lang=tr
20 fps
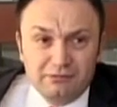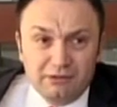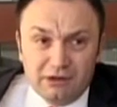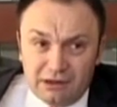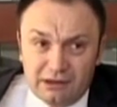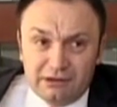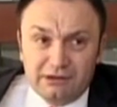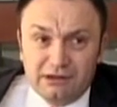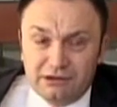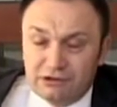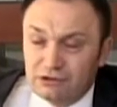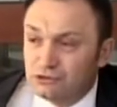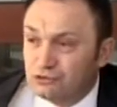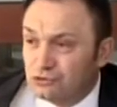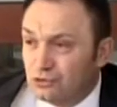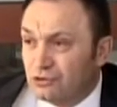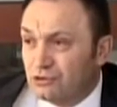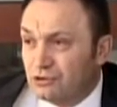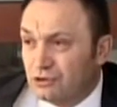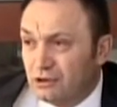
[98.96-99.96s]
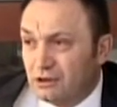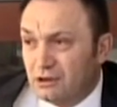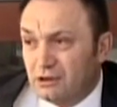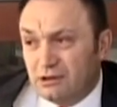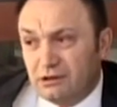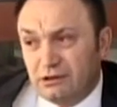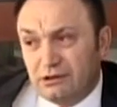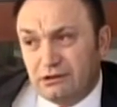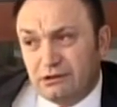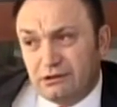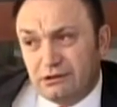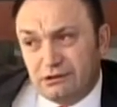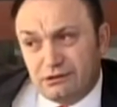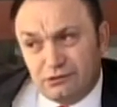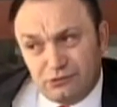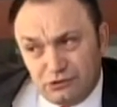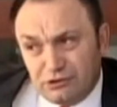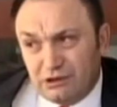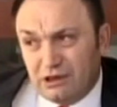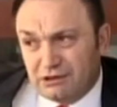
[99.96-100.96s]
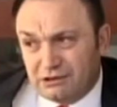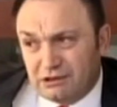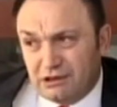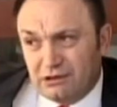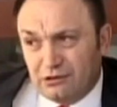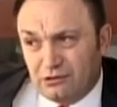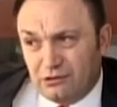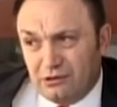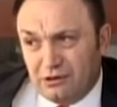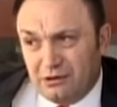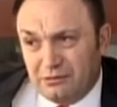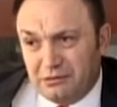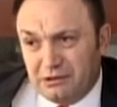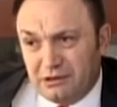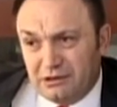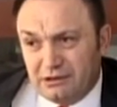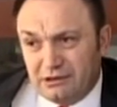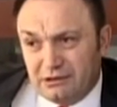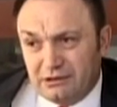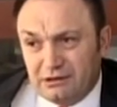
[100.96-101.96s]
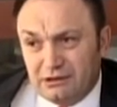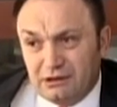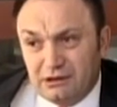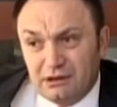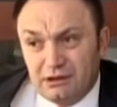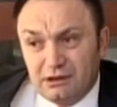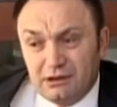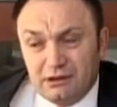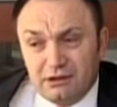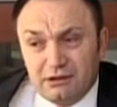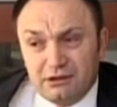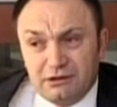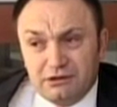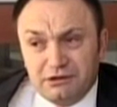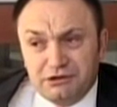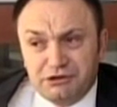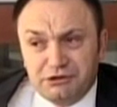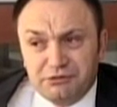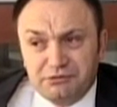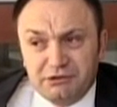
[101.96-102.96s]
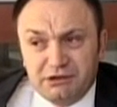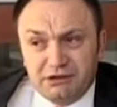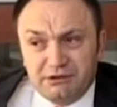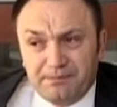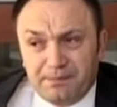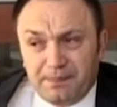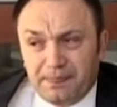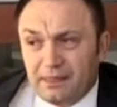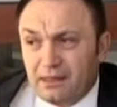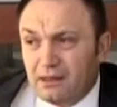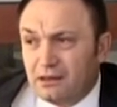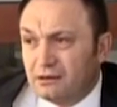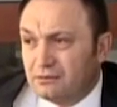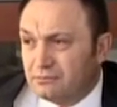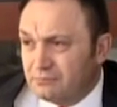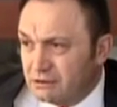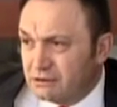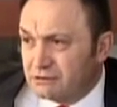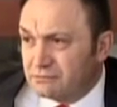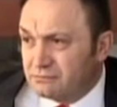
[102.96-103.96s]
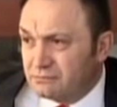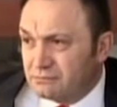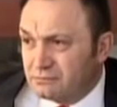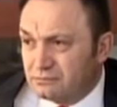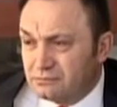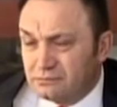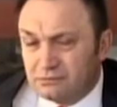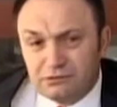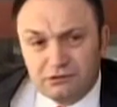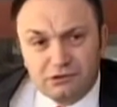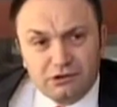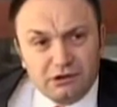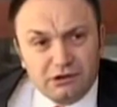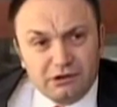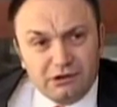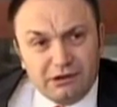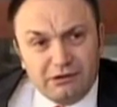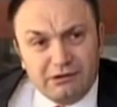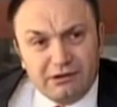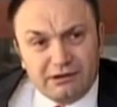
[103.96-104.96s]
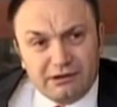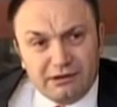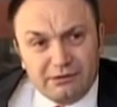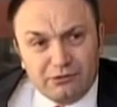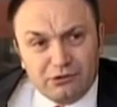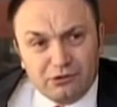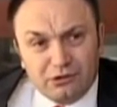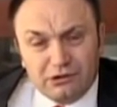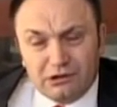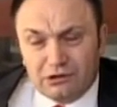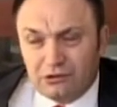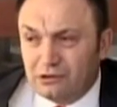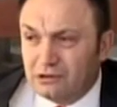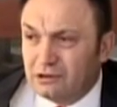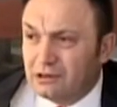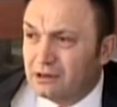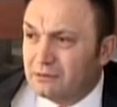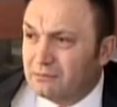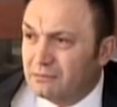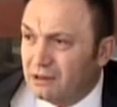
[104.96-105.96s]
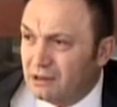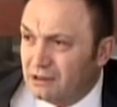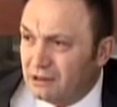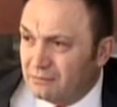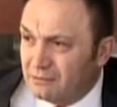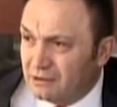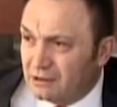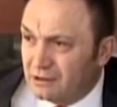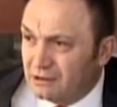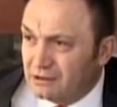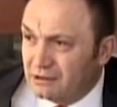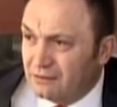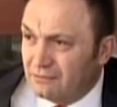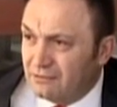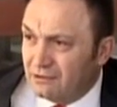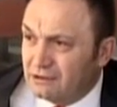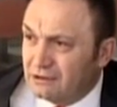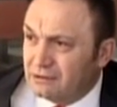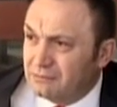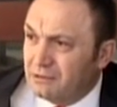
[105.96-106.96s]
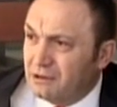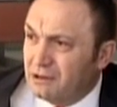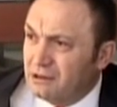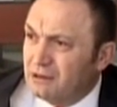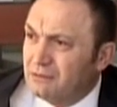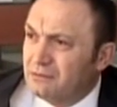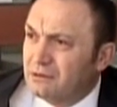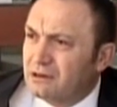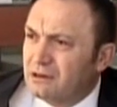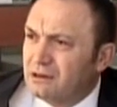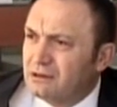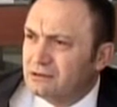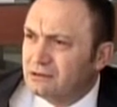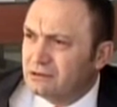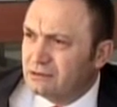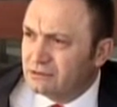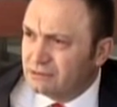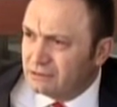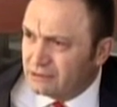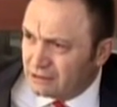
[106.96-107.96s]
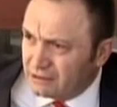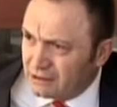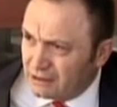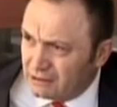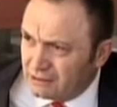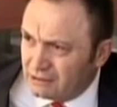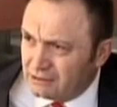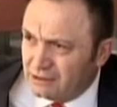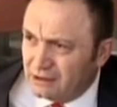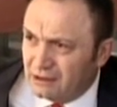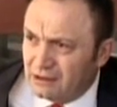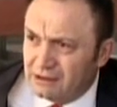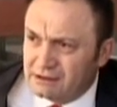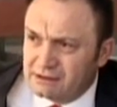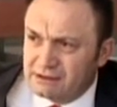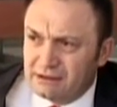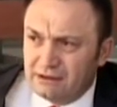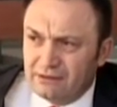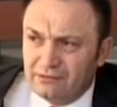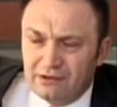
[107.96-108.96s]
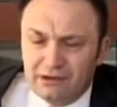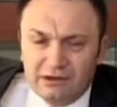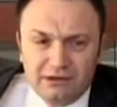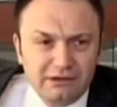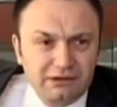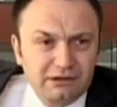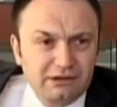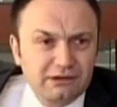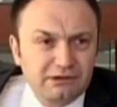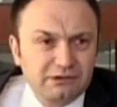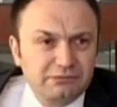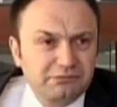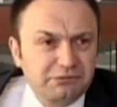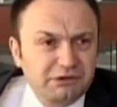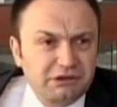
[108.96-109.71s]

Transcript: Malatya için çok e, güzel şeyler olabilirdi. Şimdi biz Devlet Demiryolları olarak Maliye Bakanlığı'na verdik. Maliye Bakanlığı tekel idaresine verdi.